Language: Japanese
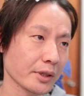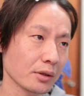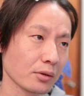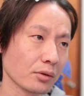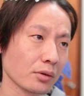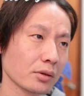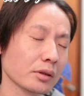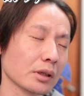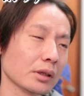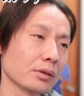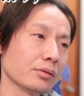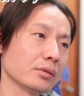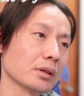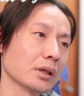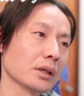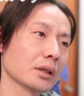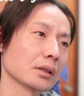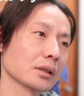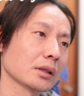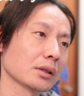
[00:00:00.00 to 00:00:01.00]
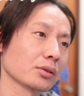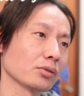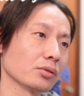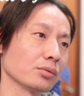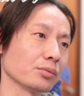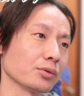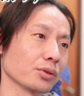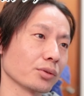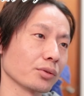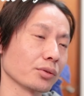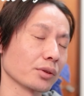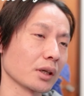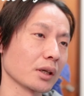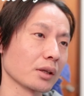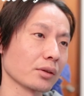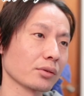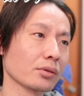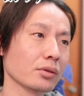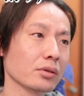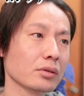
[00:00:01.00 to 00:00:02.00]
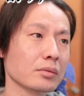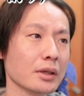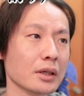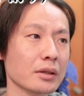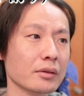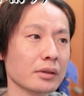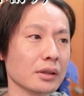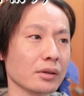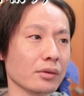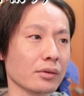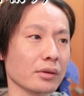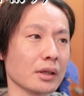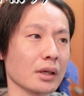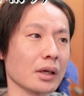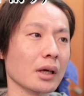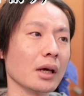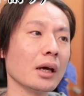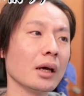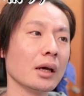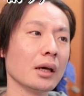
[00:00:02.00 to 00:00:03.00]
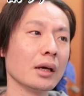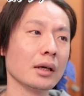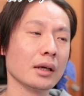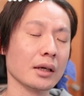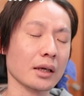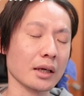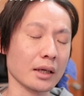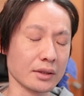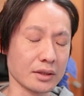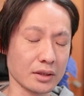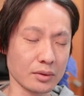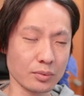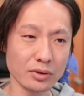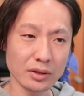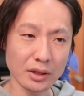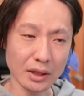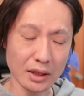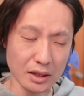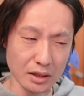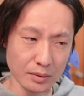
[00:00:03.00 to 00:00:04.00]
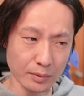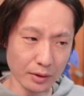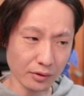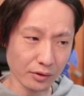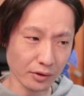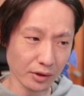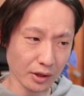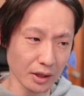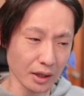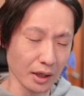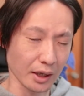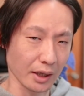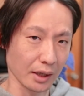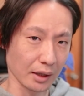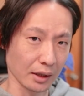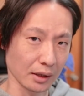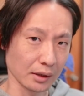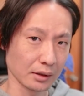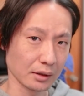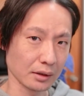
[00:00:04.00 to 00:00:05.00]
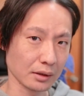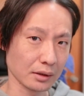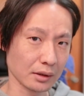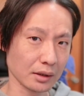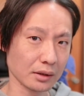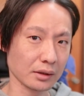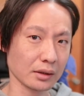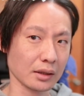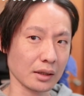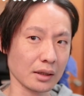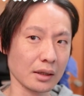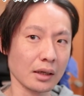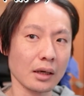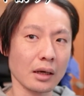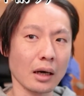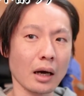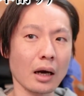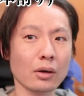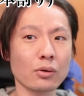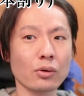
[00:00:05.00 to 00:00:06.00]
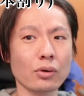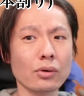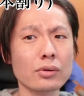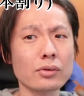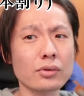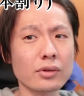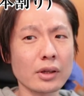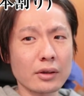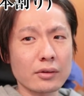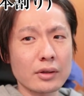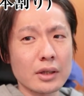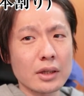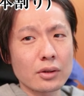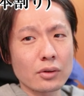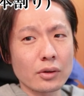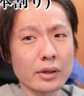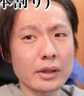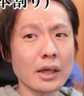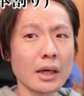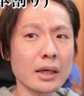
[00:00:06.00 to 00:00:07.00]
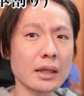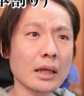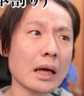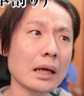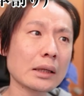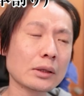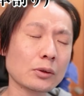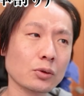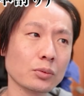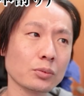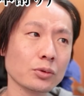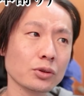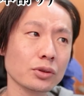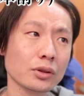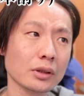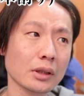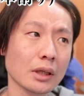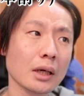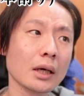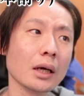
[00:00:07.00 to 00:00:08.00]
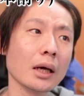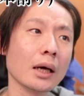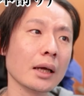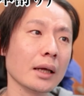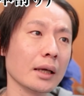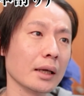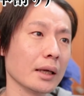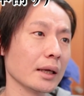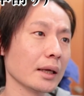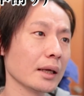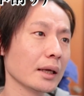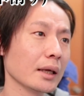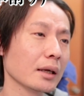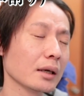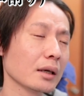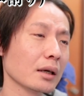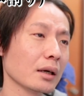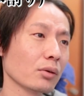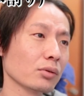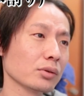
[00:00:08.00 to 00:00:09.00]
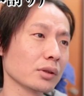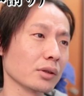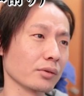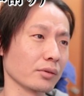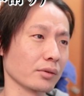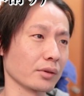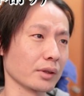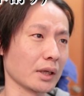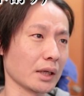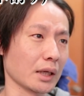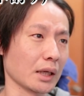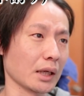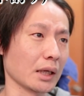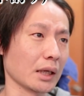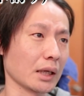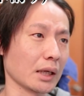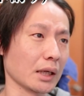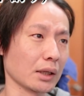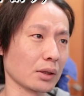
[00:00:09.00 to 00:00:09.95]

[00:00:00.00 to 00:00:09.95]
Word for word: こういうのは不安だと思うので、そういう場合はですね、自分が一番好きな映画だったり、こういう作品撮りたいなと思った映画をですね、